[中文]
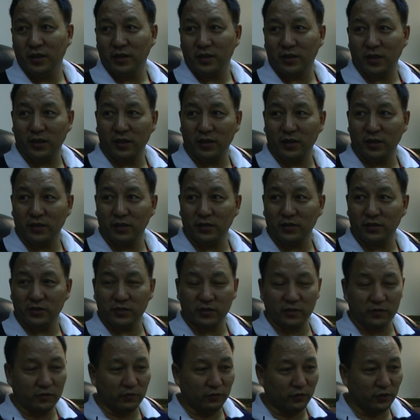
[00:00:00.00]
他一
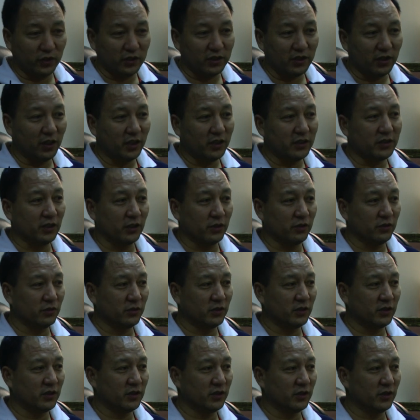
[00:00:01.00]
些佛教来讲究
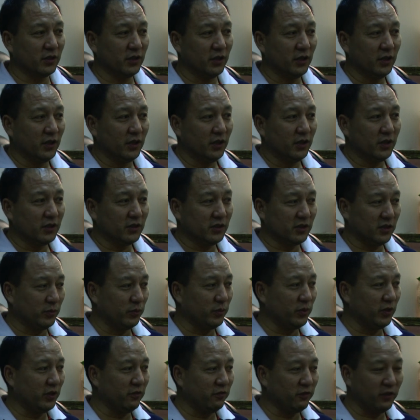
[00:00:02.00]
的是慈
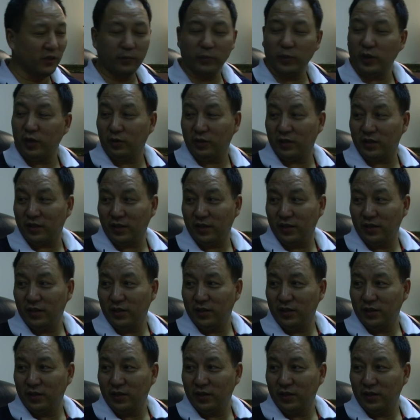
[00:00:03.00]
悲、非暴力。